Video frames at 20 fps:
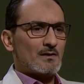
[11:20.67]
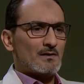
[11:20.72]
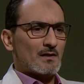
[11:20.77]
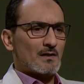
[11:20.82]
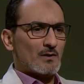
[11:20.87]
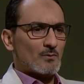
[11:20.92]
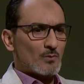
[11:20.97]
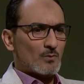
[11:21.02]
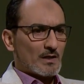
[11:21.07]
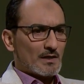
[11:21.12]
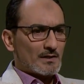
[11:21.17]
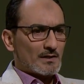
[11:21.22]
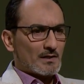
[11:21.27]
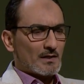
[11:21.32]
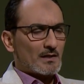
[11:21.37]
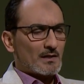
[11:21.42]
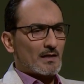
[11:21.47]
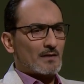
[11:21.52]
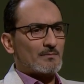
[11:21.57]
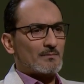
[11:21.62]
يا
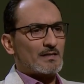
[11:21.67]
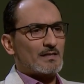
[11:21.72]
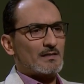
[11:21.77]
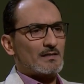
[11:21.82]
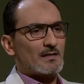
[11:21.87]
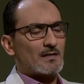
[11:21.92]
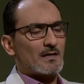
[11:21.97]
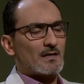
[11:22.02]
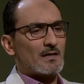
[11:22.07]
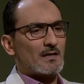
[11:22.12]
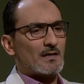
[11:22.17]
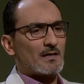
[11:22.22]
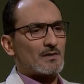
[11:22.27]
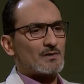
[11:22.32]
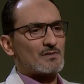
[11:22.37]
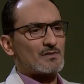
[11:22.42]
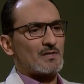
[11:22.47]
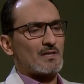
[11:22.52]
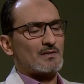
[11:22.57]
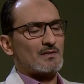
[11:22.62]
اخواننا العمليه خرجت